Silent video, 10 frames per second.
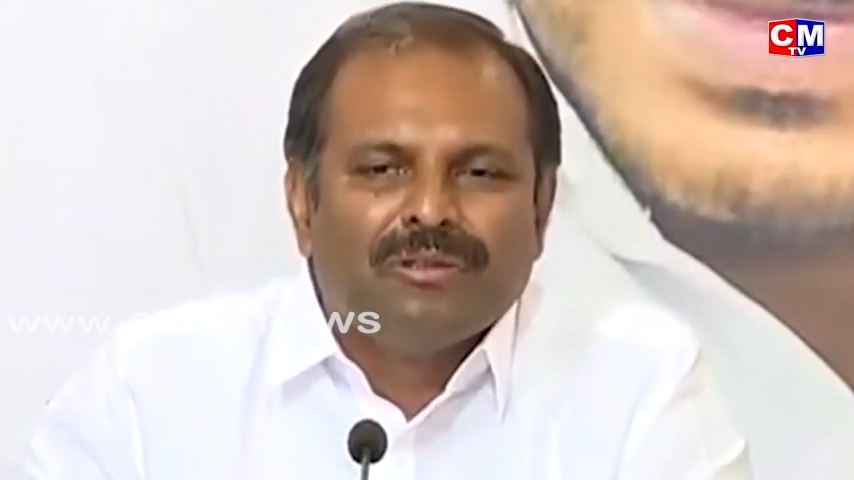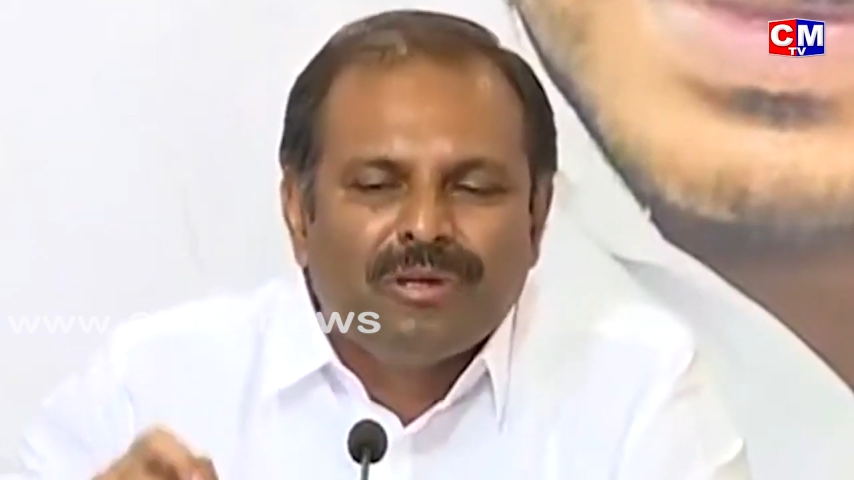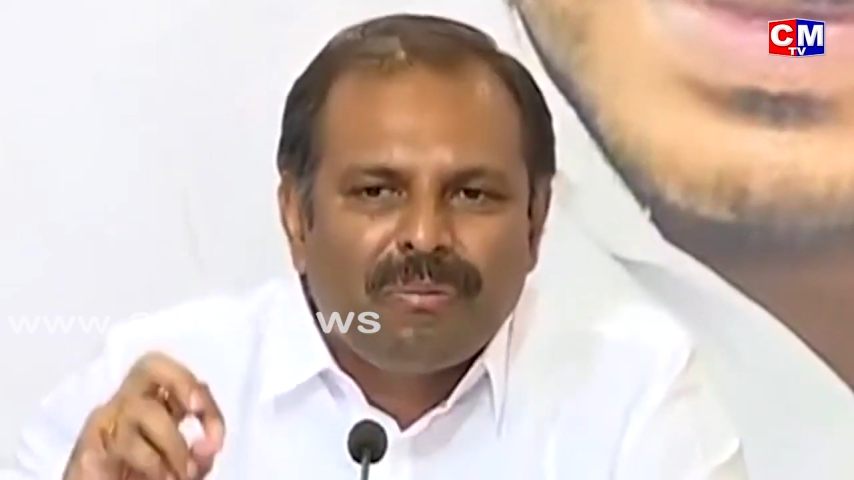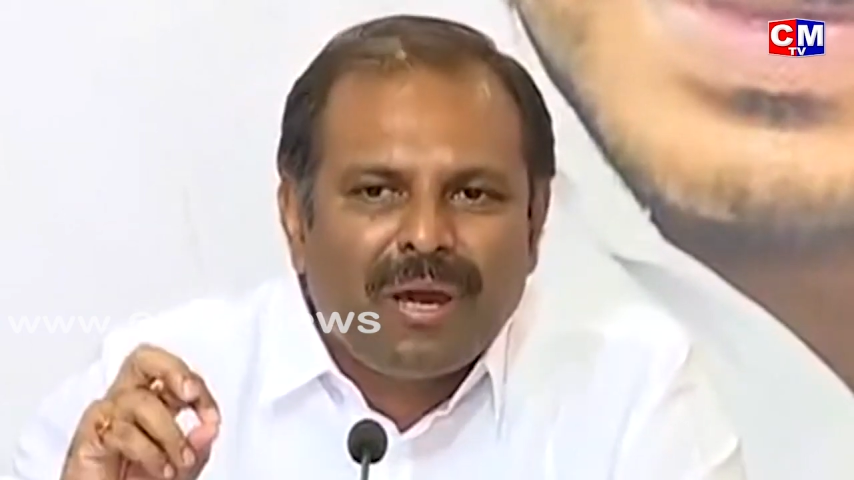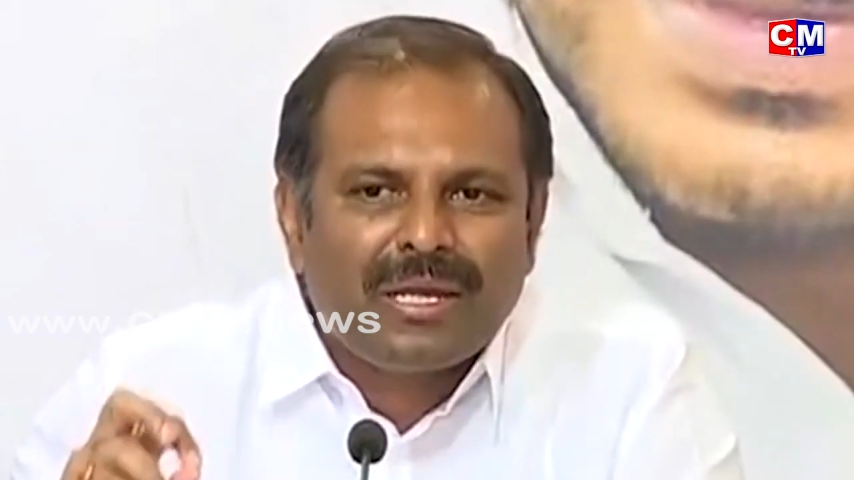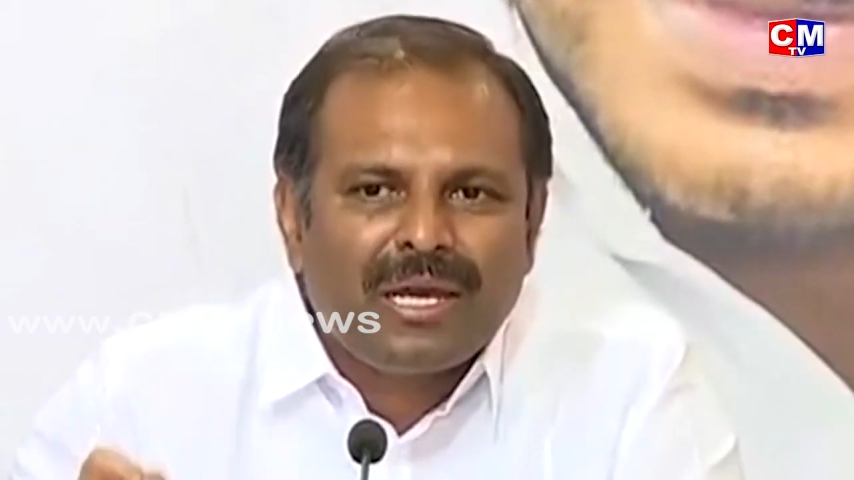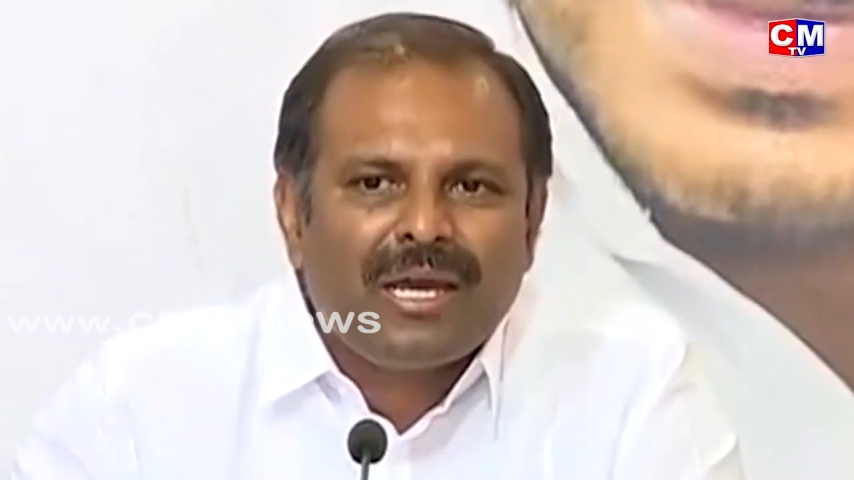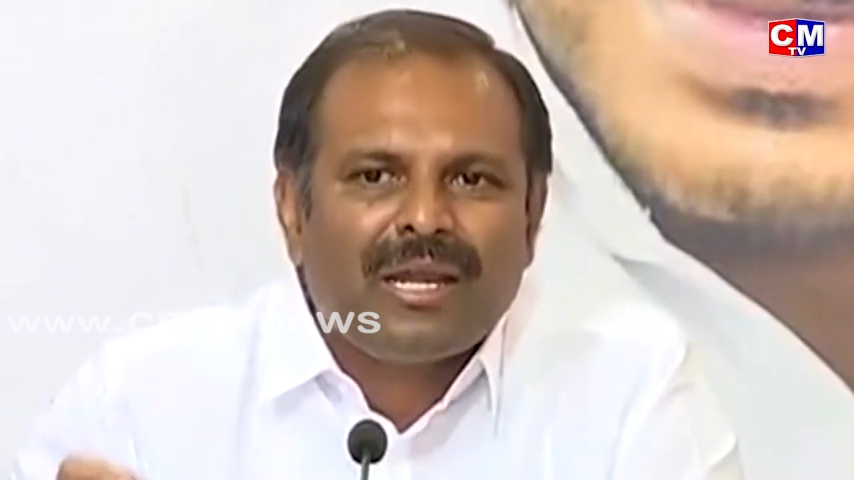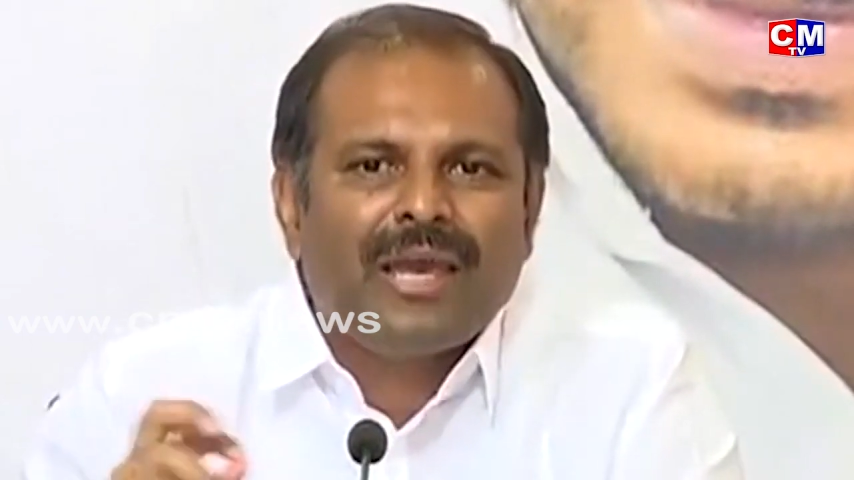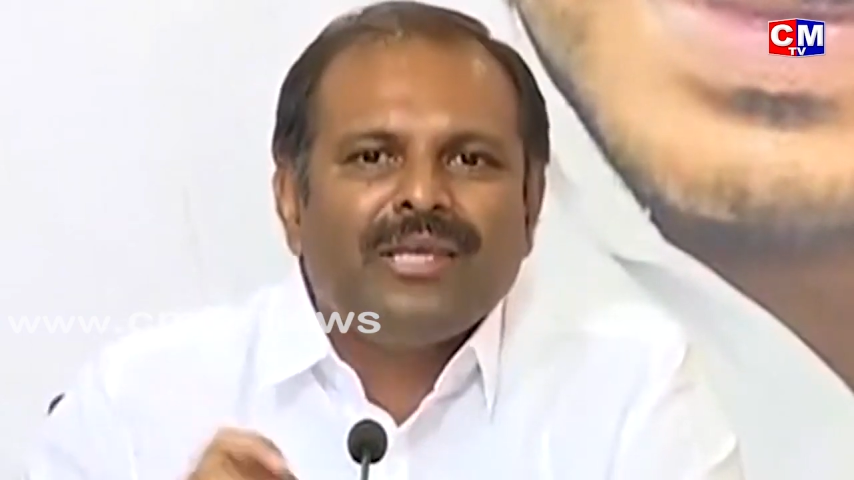
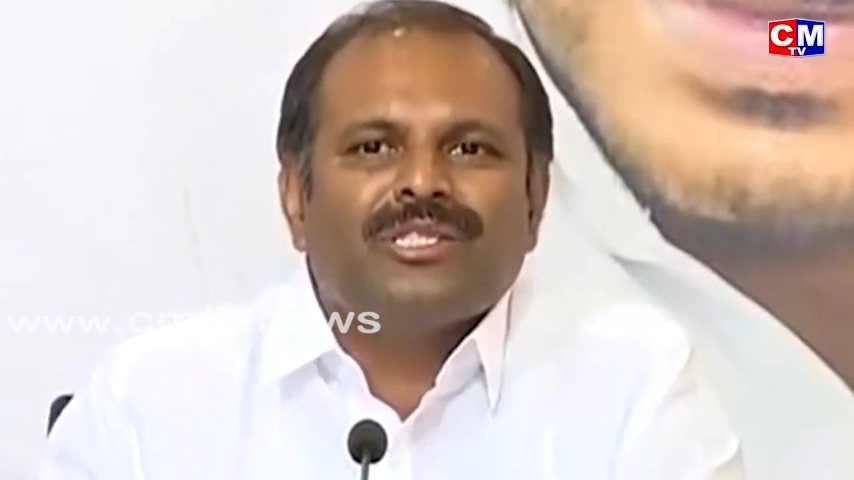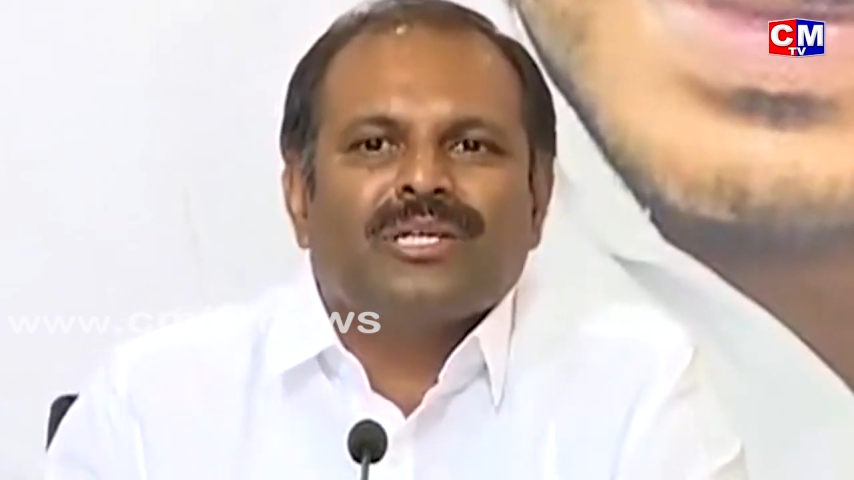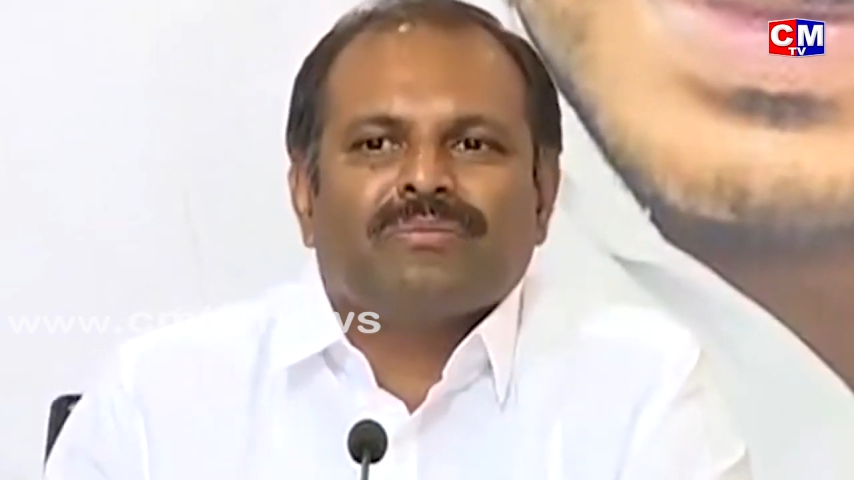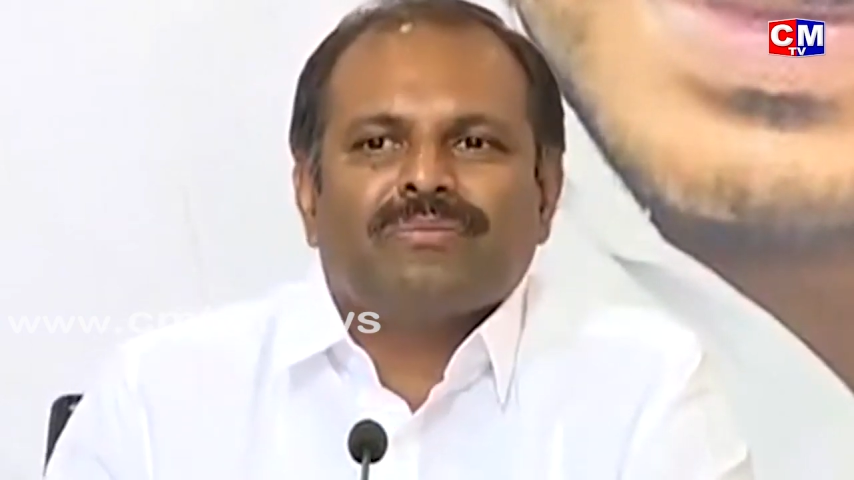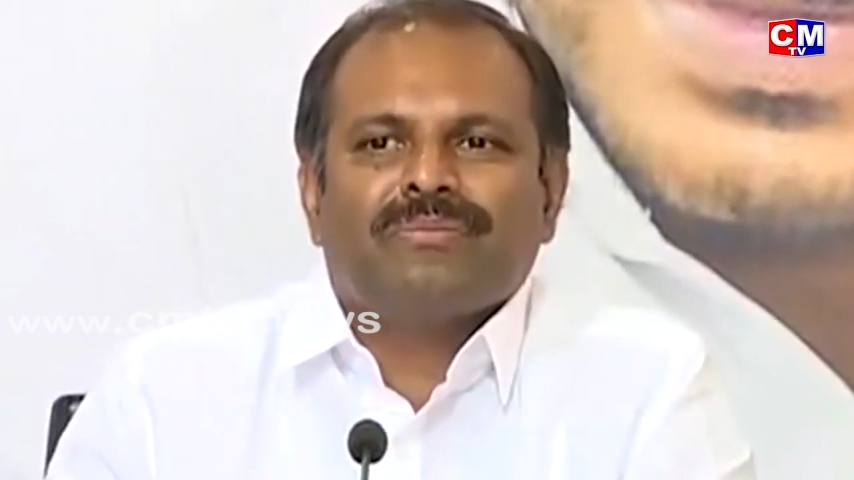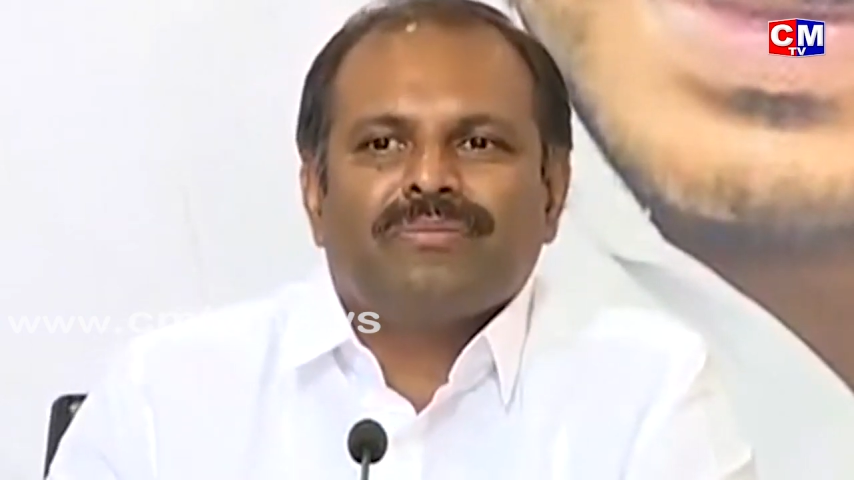దుర్మార్గంగా రాయించడం